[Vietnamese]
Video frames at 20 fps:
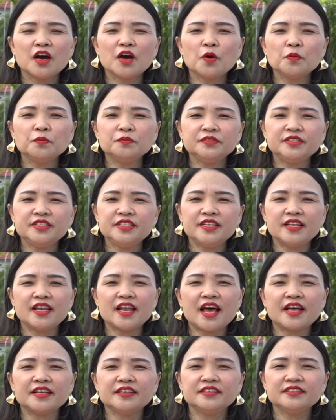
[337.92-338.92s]
không chỉ
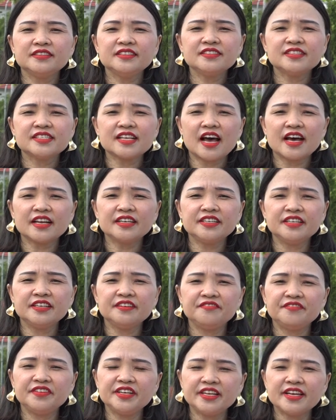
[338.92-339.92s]
là những giá trị
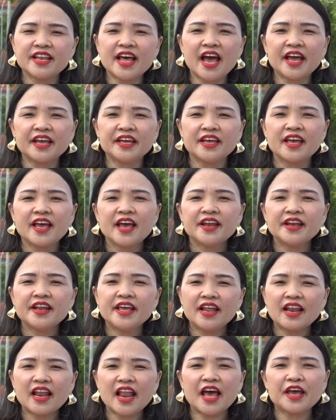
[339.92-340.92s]
vĩ đại
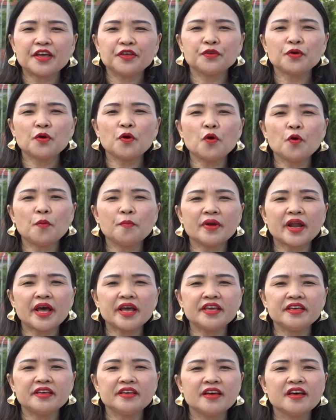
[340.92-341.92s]
để lại cho hôm
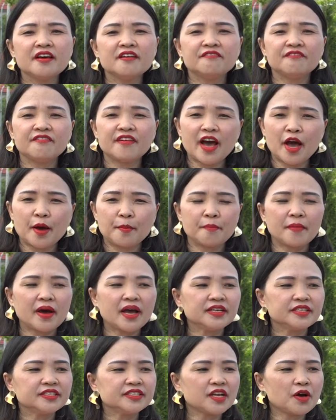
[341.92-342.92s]
nay và
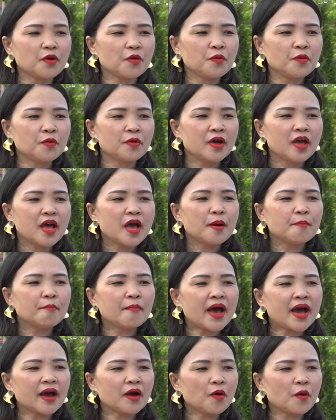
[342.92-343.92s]
mai sau,
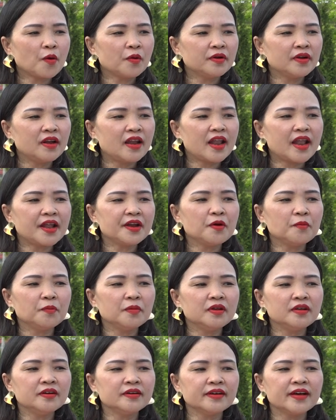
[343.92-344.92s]
mà còn là động
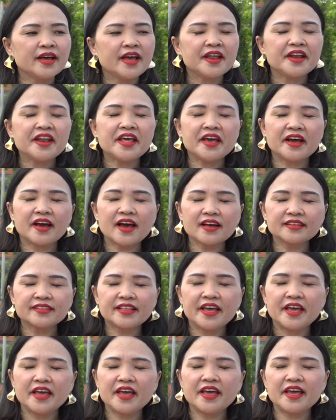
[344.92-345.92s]
lực để các
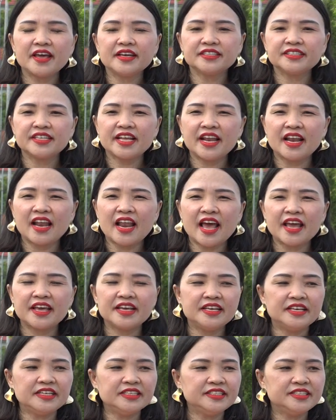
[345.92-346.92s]
thế hệ rèn lại
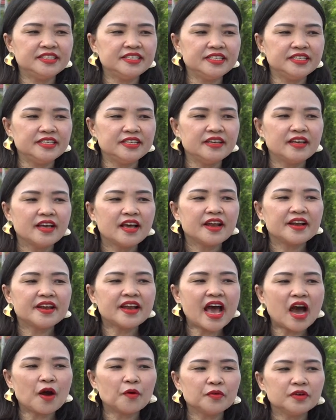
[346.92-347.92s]
ý chí,
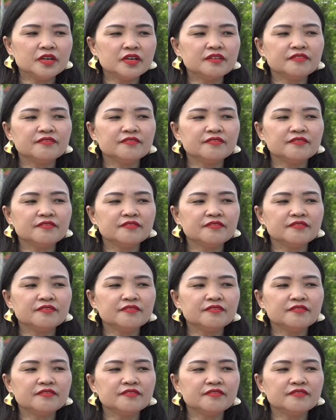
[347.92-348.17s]
đạo đức